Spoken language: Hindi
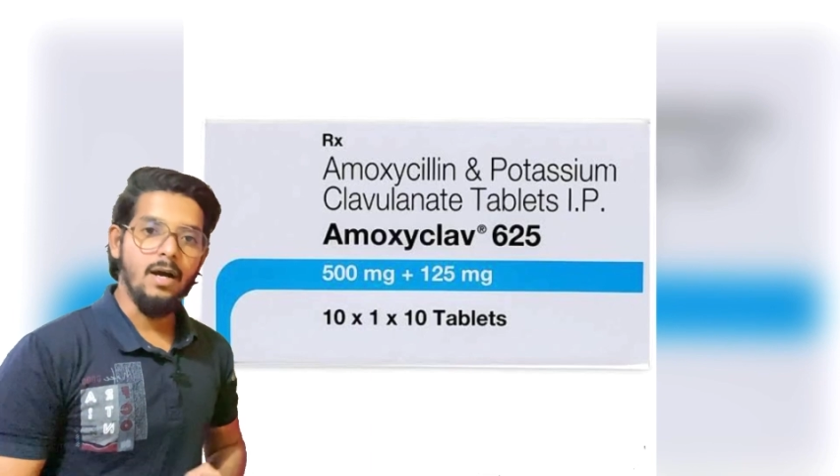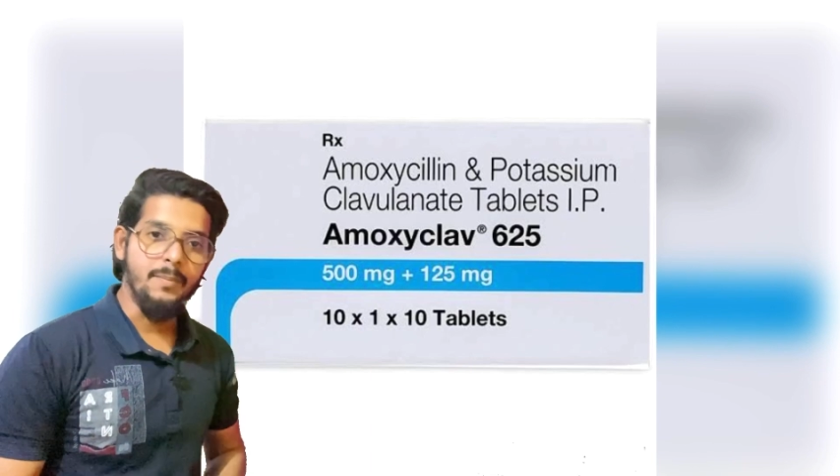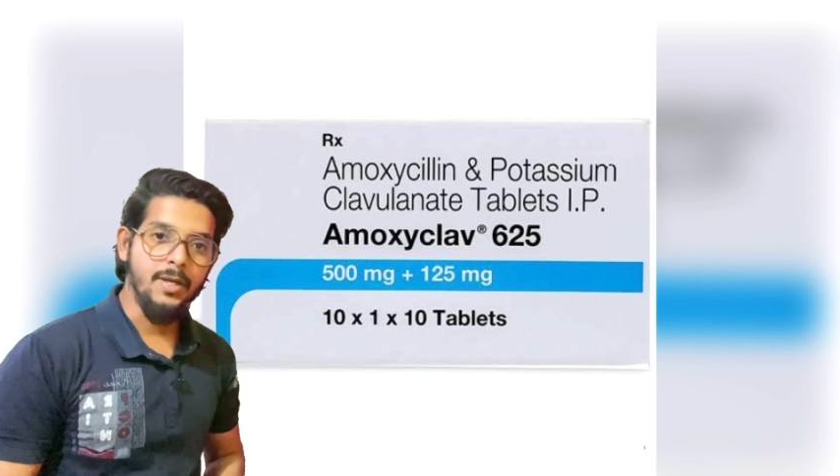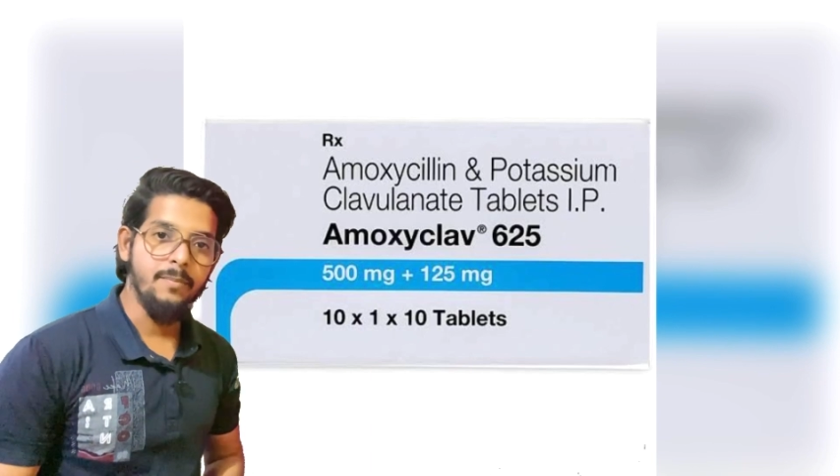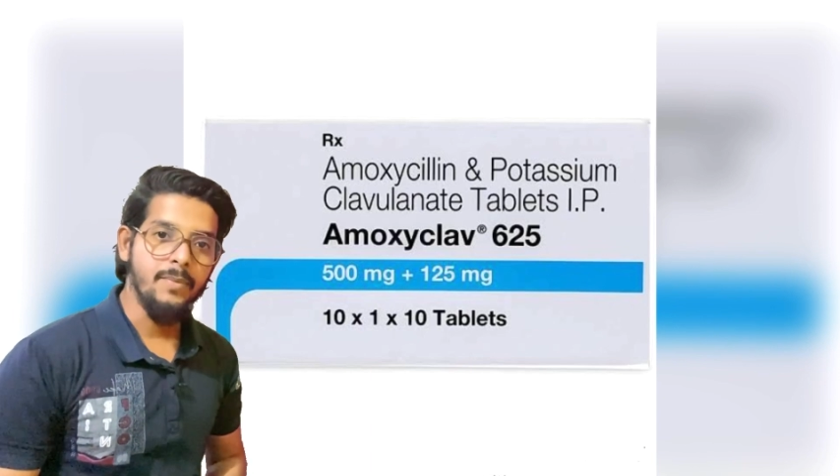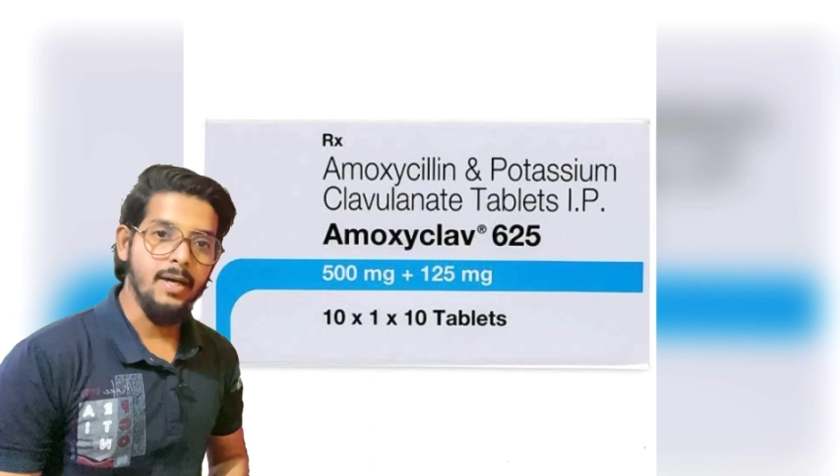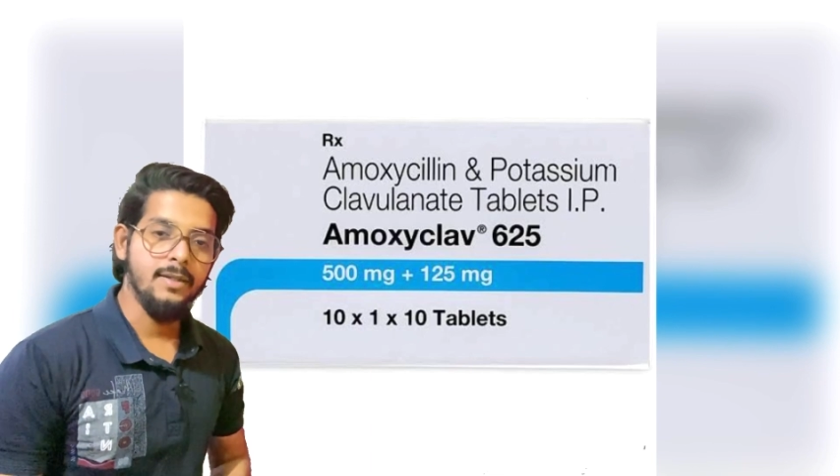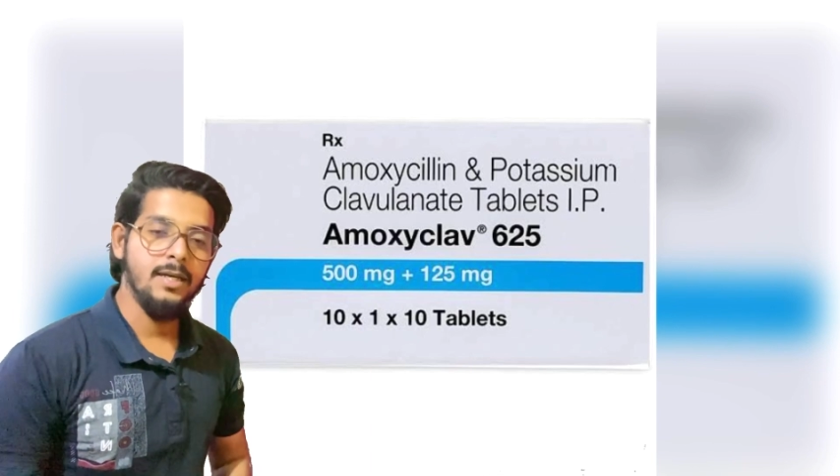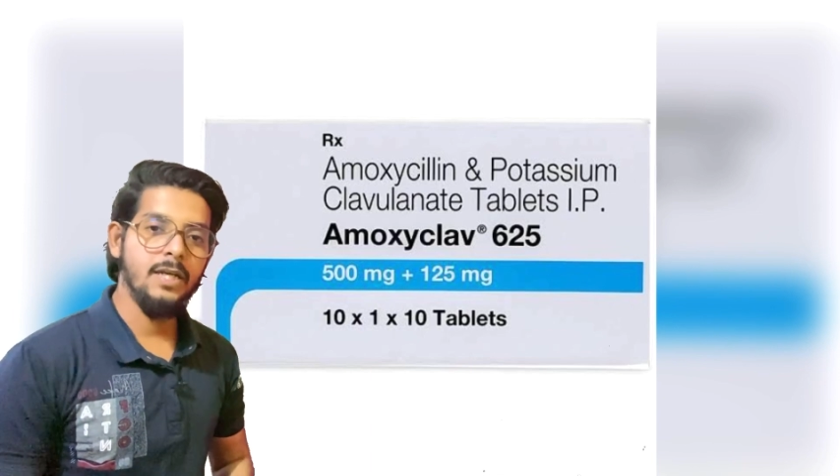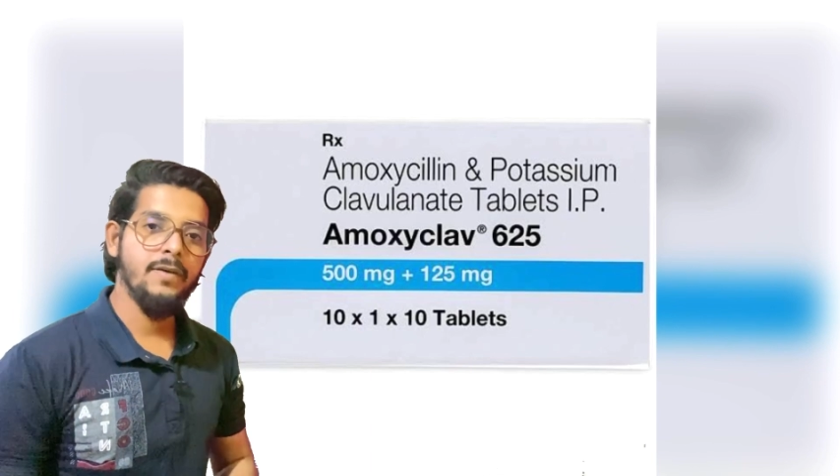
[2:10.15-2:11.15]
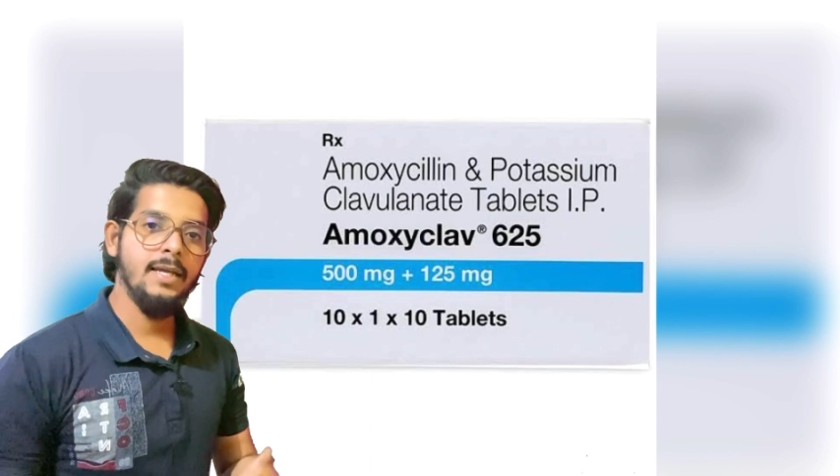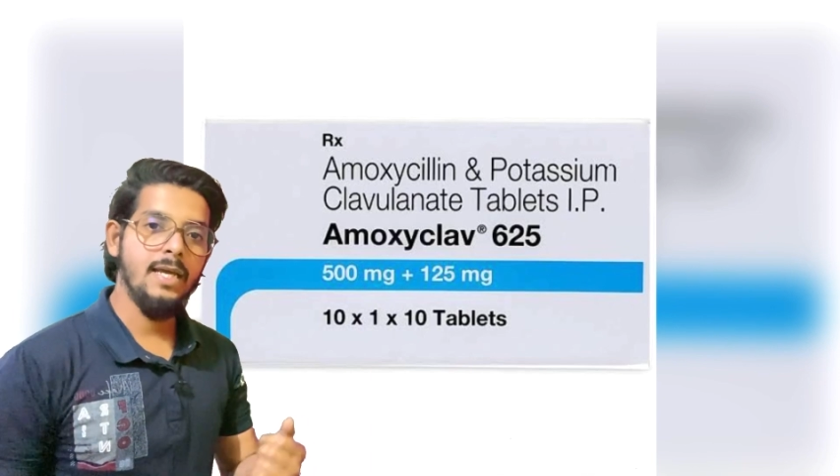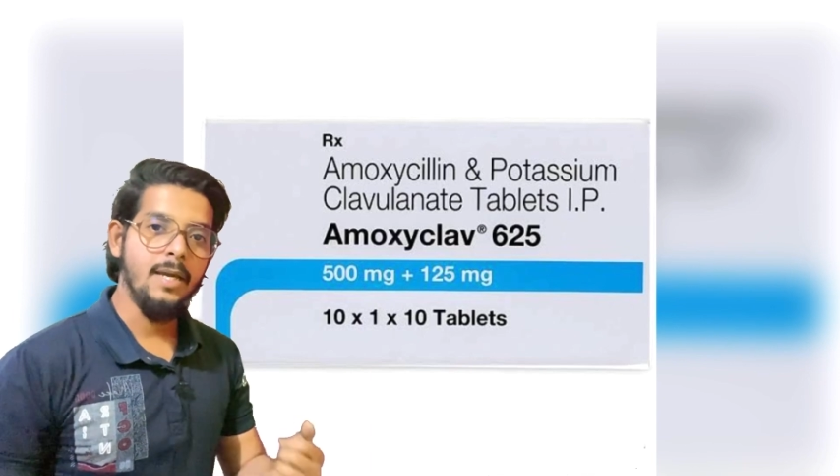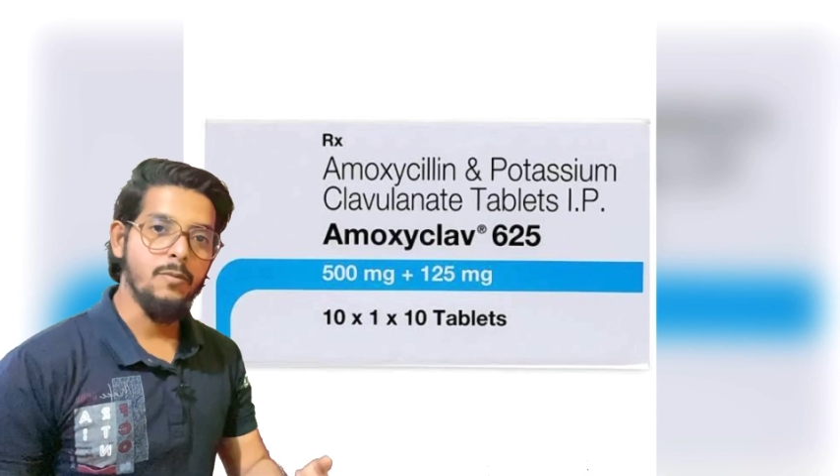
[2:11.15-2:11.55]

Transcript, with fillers: अभी हम बात करने वाले हैं